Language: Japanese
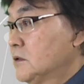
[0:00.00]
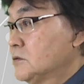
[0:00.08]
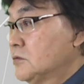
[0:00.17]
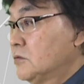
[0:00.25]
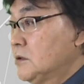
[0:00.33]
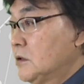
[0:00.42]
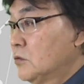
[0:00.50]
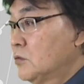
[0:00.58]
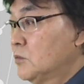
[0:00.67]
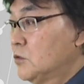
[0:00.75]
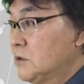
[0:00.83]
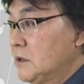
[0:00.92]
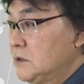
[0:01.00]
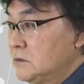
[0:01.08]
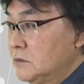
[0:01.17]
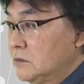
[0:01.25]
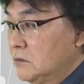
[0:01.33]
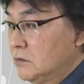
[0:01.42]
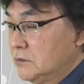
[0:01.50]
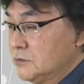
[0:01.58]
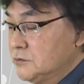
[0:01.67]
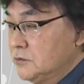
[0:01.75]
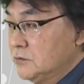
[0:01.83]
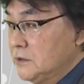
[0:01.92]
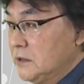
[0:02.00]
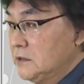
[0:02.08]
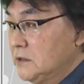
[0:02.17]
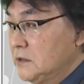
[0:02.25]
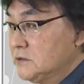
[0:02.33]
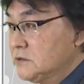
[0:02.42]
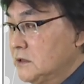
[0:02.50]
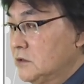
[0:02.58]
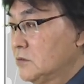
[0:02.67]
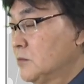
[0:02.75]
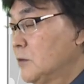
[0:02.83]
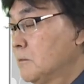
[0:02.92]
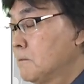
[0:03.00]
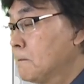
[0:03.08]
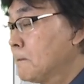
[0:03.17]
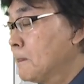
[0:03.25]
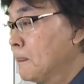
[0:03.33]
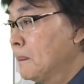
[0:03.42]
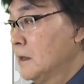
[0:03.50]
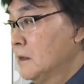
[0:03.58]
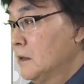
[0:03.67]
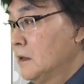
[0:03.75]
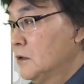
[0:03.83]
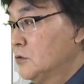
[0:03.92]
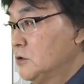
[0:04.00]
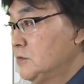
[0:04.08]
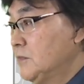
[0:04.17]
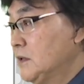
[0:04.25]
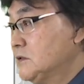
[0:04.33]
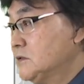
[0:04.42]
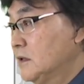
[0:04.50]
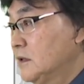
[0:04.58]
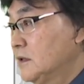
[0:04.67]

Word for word: そこでこのモデルの構造なんですけれども、えー、と今使